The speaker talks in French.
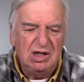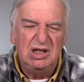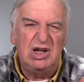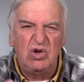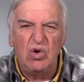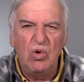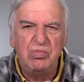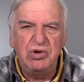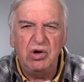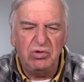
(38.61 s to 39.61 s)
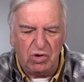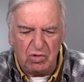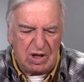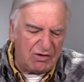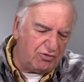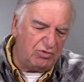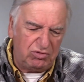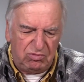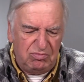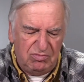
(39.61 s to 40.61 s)
les gros bouillons. Donc là, il faut
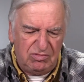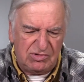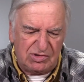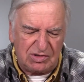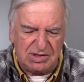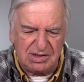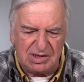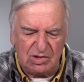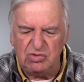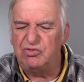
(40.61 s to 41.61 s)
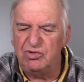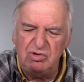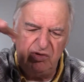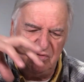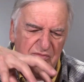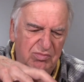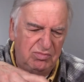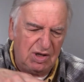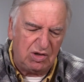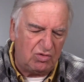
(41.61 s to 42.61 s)
sortir ça du feu,
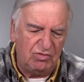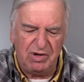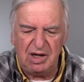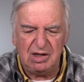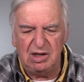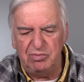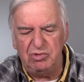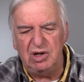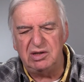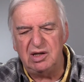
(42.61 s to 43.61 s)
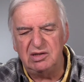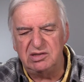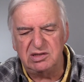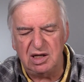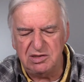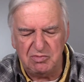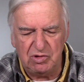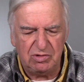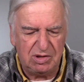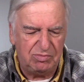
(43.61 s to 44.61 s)
mettre le couvercle, et puis attendre 10-15
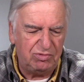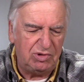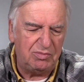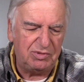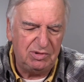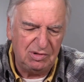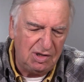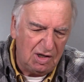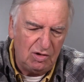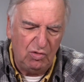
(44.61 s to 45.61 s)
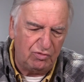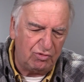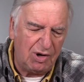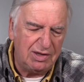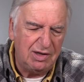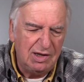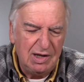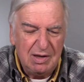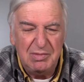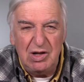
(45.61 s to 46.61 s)
minutes, et puis l'eau froide.
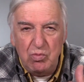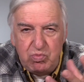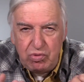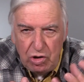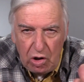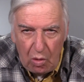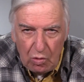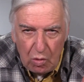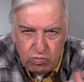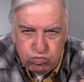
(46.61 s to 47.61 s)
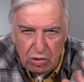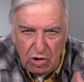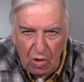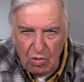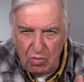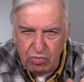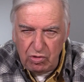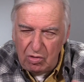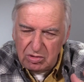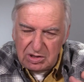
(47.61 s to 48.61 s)
Mais le bouillon, le bouillon, le
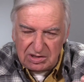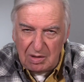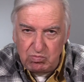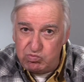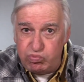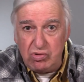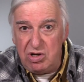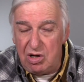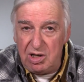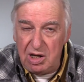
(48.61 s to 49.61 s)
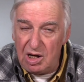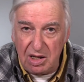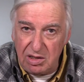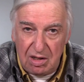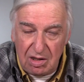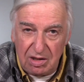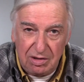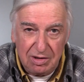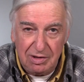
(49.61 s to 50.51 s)
bouillon, ça, bouillonnait là-dedans.